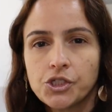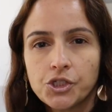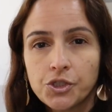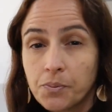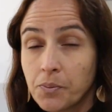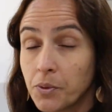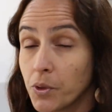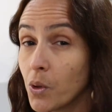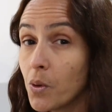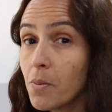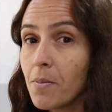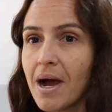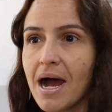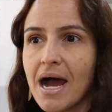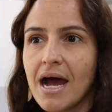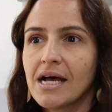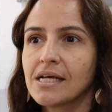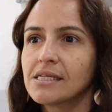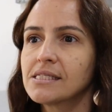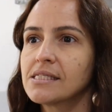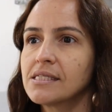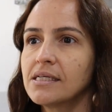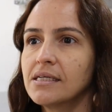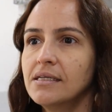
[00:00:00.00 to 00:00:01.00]
de
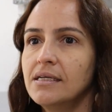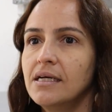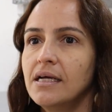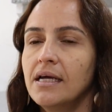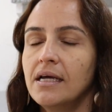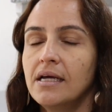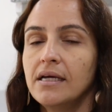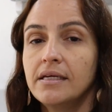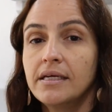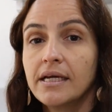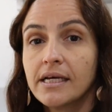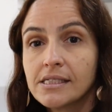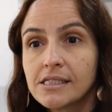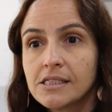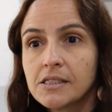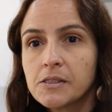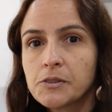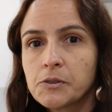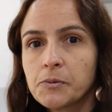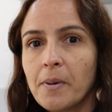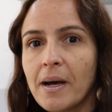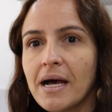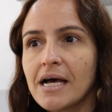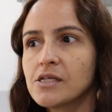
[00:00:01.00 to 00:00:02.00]
biomassa, e esse
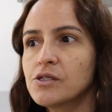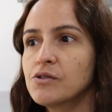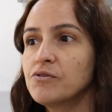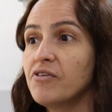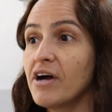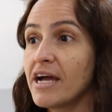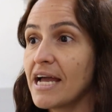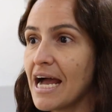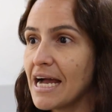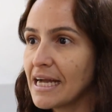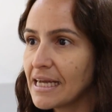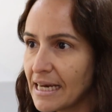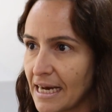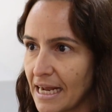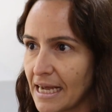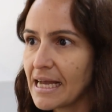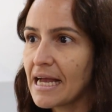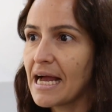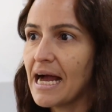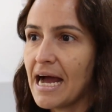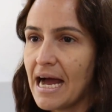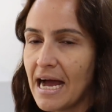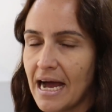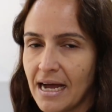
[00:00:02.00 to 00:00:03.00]
espaço vai
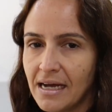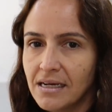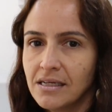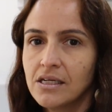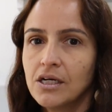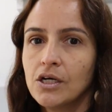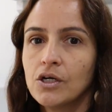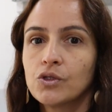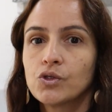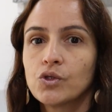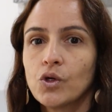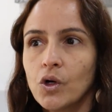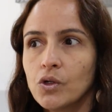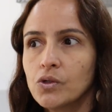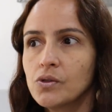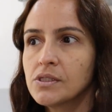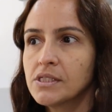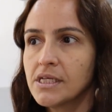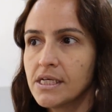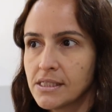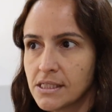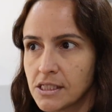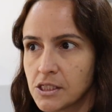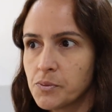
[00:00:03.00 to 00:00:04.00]
agregar
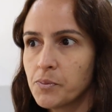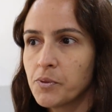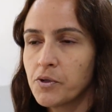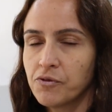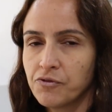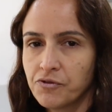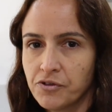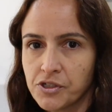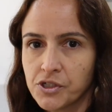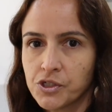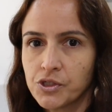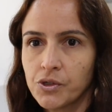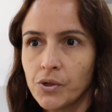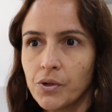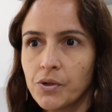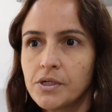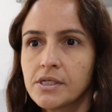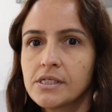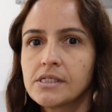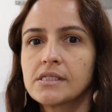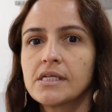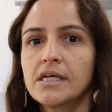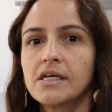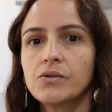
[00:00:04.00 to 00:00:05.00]
todos esses
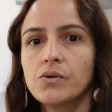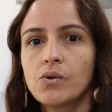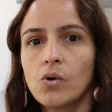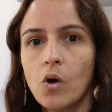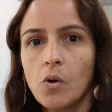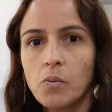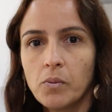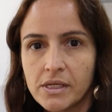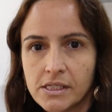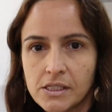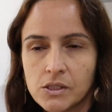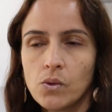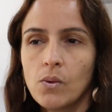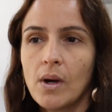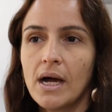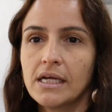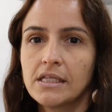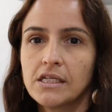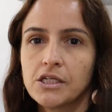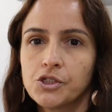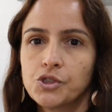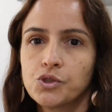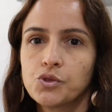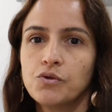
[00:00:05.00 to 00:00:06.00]
professores, tendo como esse
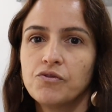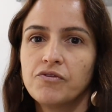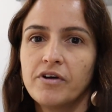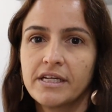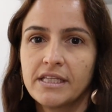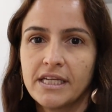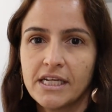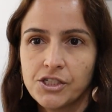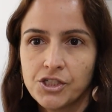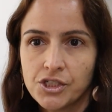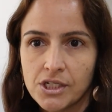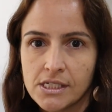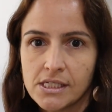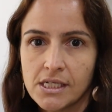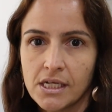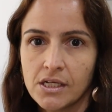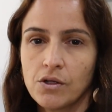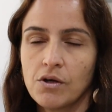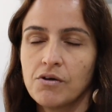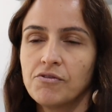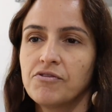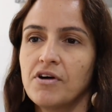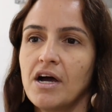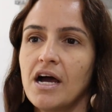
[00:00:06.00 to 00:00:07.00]
guarda-chuva energias
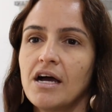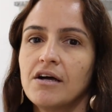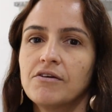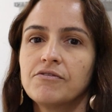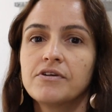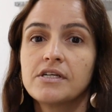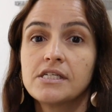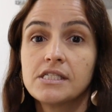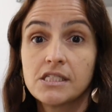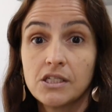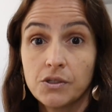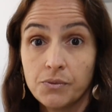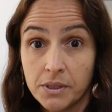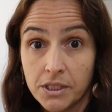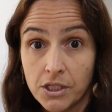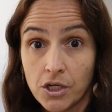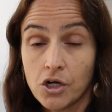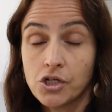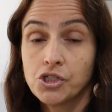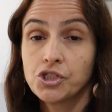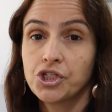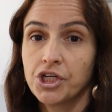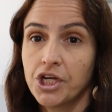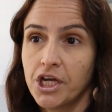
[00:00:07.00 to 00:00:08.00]
renováveis e o
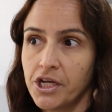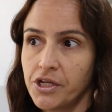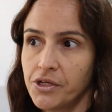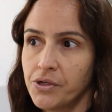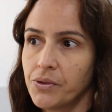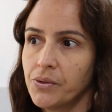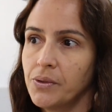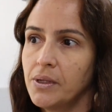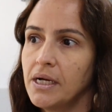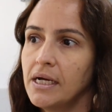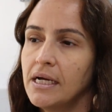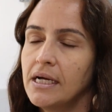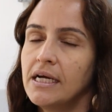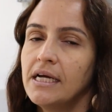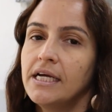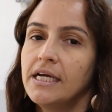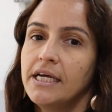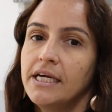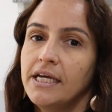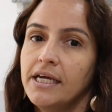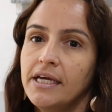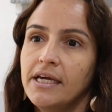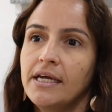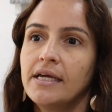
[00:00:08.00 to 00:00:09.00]
hidrogênio
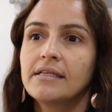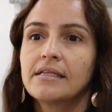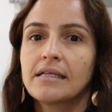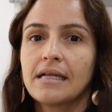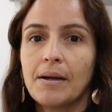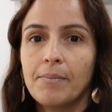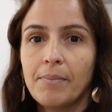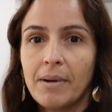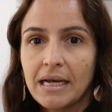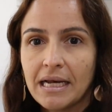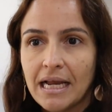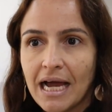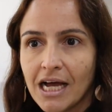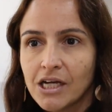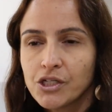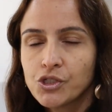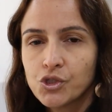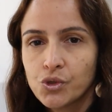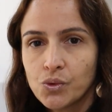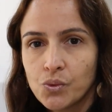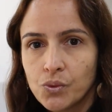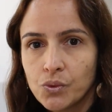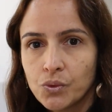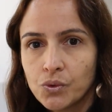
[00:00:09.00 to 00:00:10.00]
e trabalhar
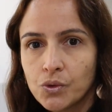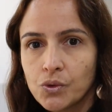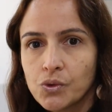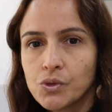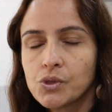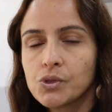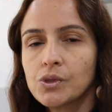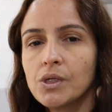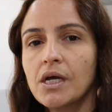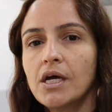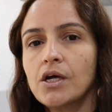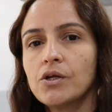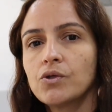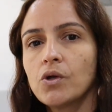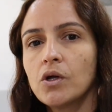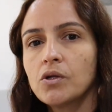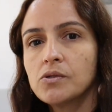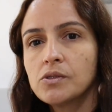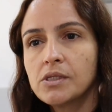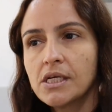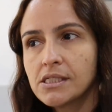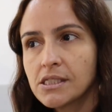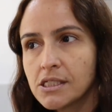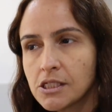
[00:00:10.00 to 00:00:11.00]
juntos
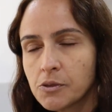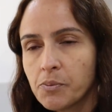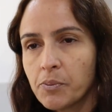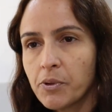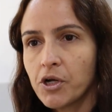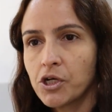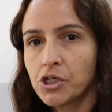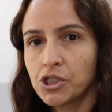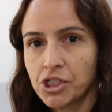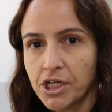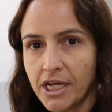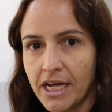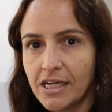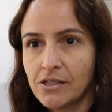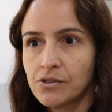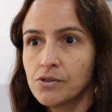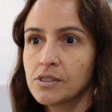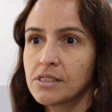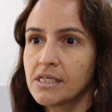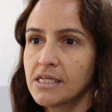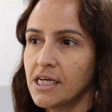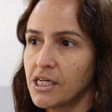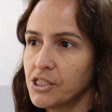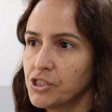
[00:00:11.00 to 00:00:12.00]
todos esses
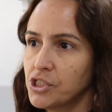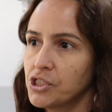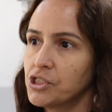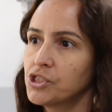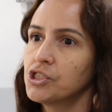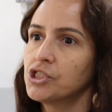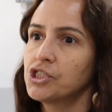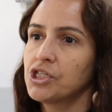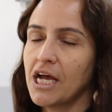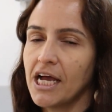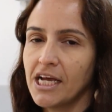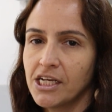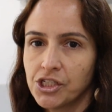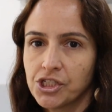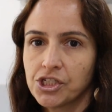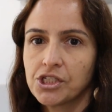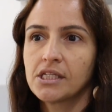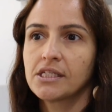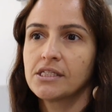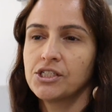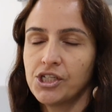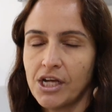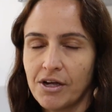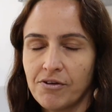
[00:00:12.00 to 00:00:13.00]
projetos que a gente já,
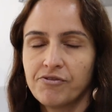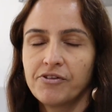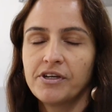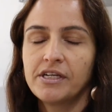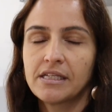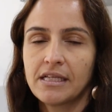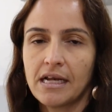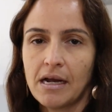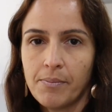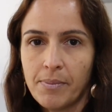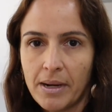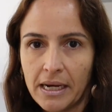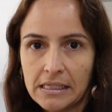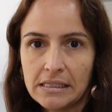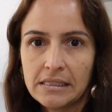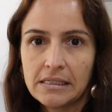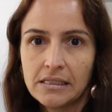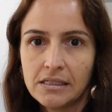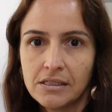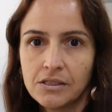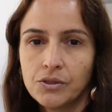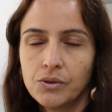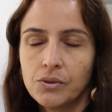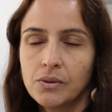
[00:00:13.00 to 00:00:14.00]
já vem
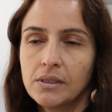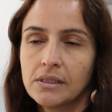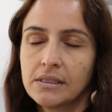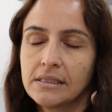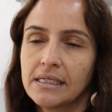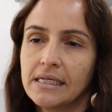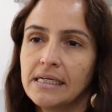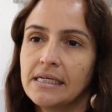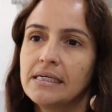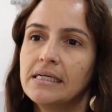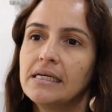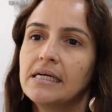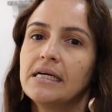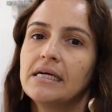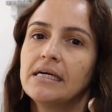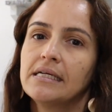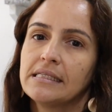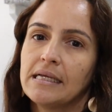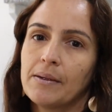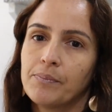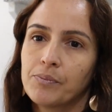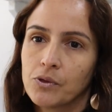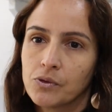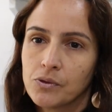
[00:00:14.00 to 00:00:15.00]
trabalhando, né,
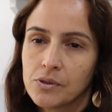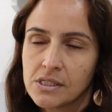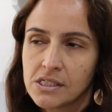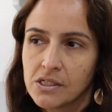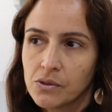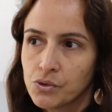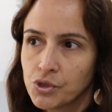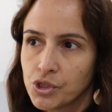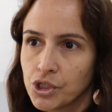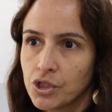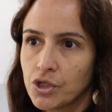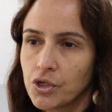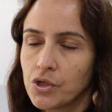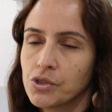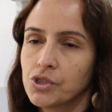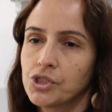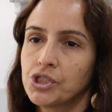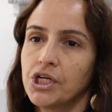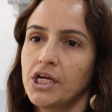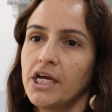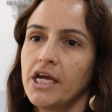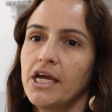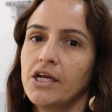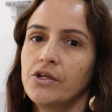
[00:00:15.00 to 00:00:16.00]
na produção de
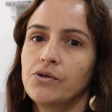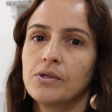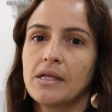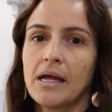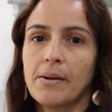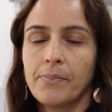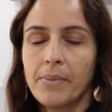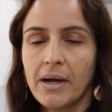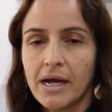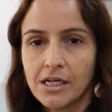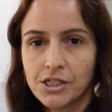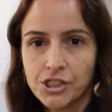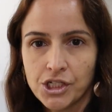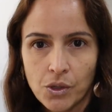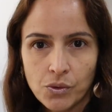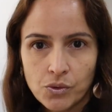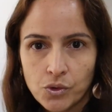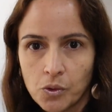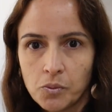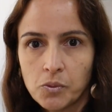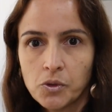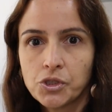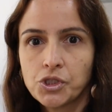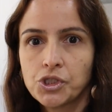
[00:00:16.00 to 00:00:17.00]
hidrogênio, na parte
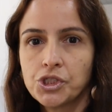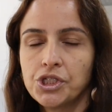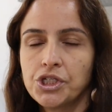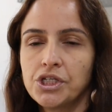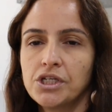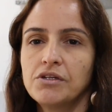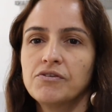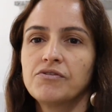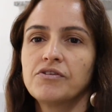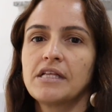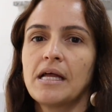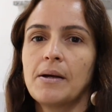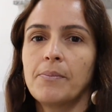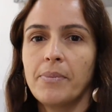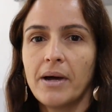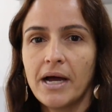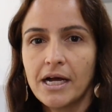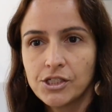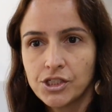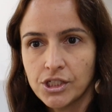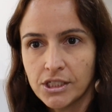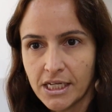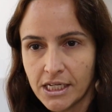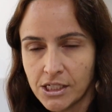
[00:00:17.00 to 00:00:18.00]
automotiva, na
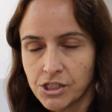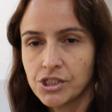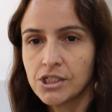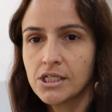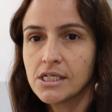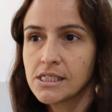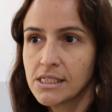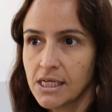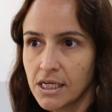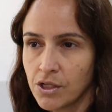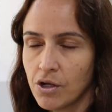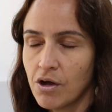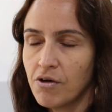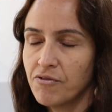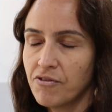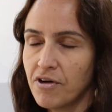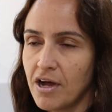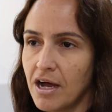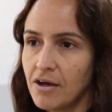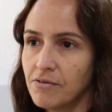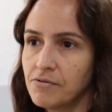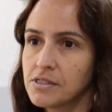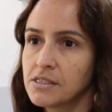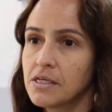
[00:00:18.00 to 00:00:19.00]
parte de energias
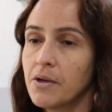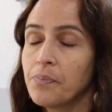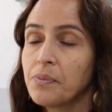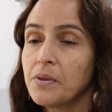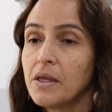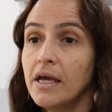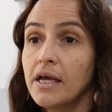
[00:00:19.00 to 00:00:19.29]
renováveis.